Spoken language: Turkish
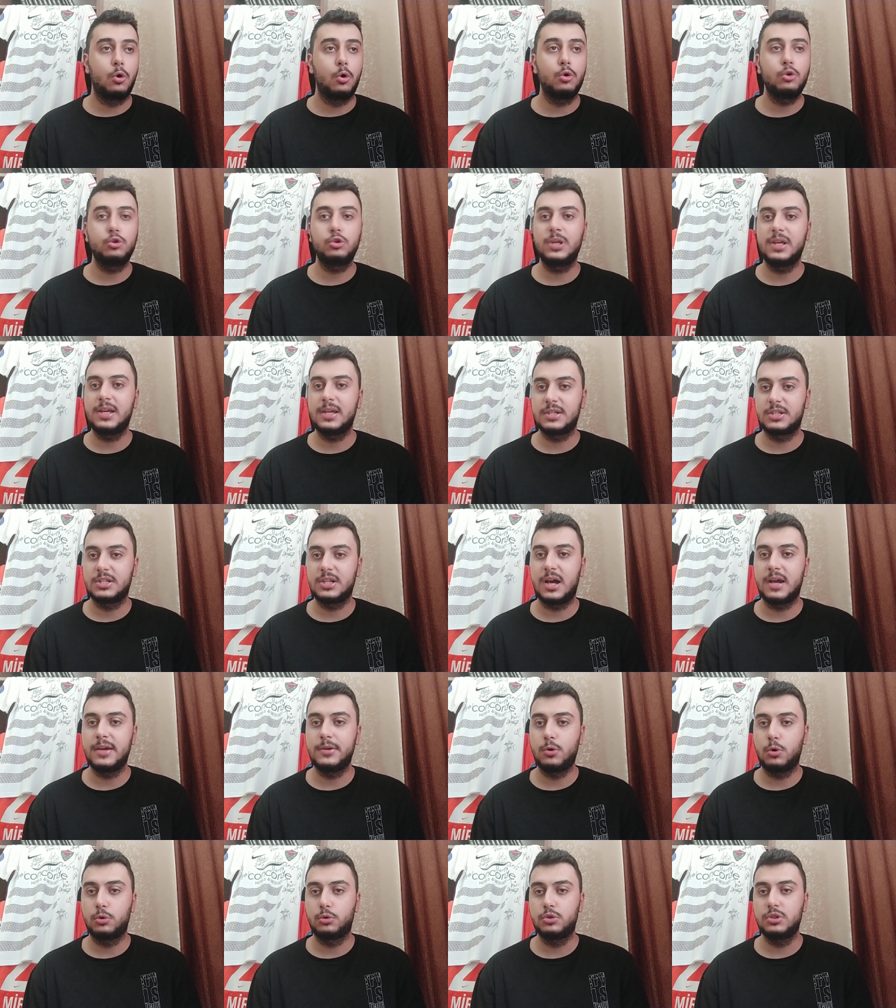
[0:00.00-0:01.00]
Onun da yaşı
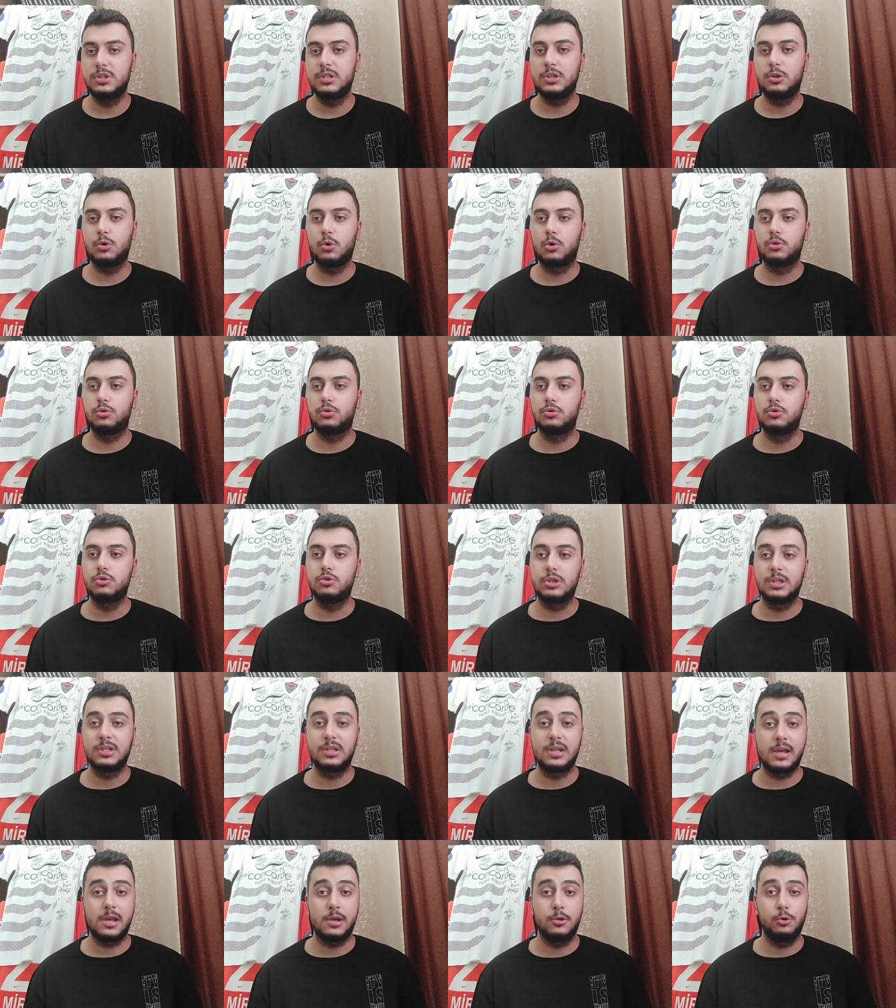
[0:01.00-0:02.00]
aynı
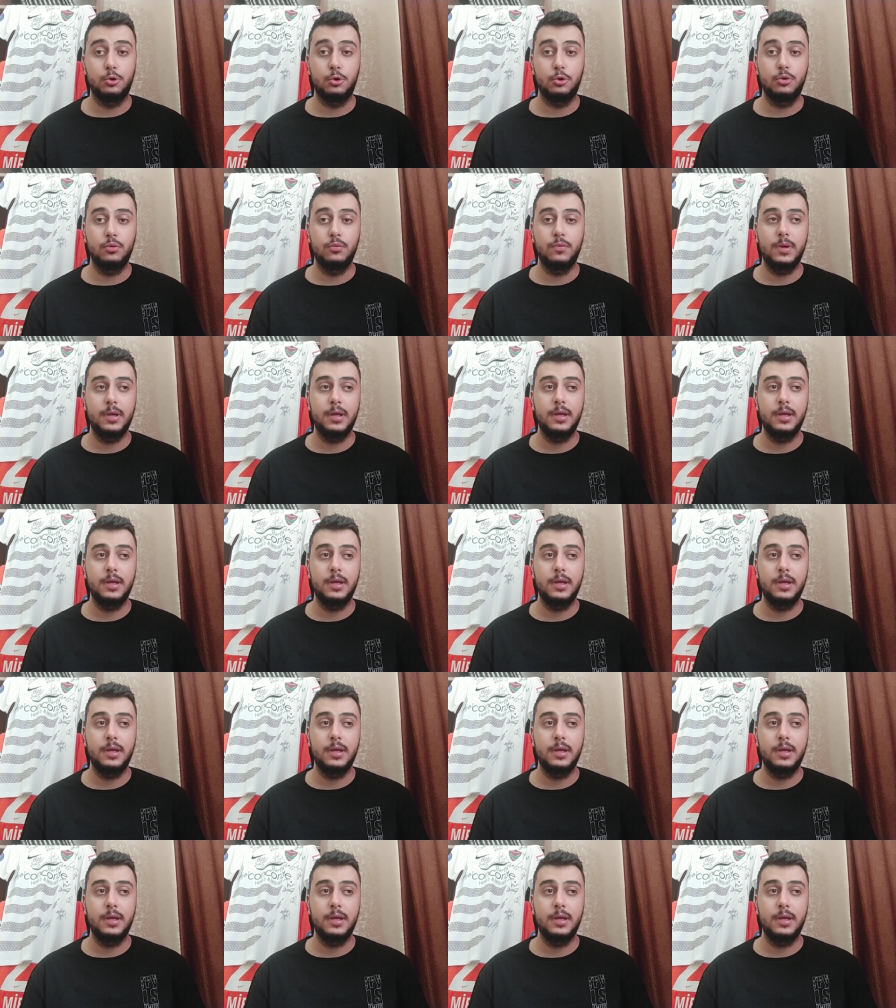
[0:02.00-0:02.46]
32-33'e dayanıyordu